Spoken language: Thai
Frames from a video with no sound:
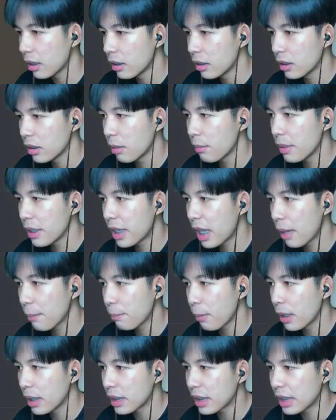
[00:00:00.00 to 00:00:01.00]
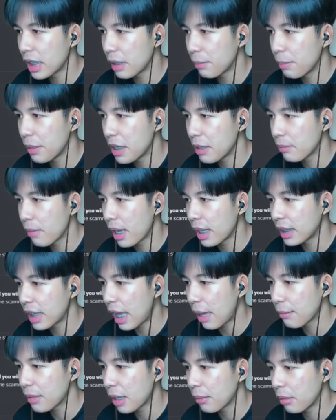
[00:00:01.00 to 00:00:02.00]
ก็มีแค่ปล่อยสเนคกพีกมานะ
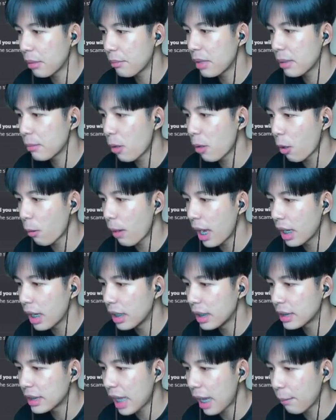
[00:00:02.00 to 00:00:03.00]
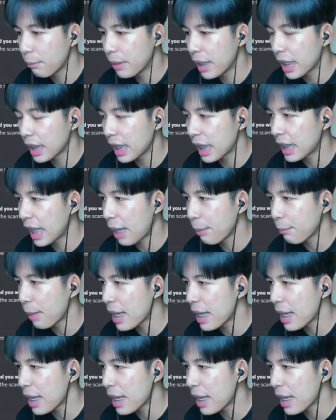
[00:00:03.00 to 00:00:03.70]
ครับ ยังไม่มีบอกว่าเออจะอัปเดตแล้วนะ ไม่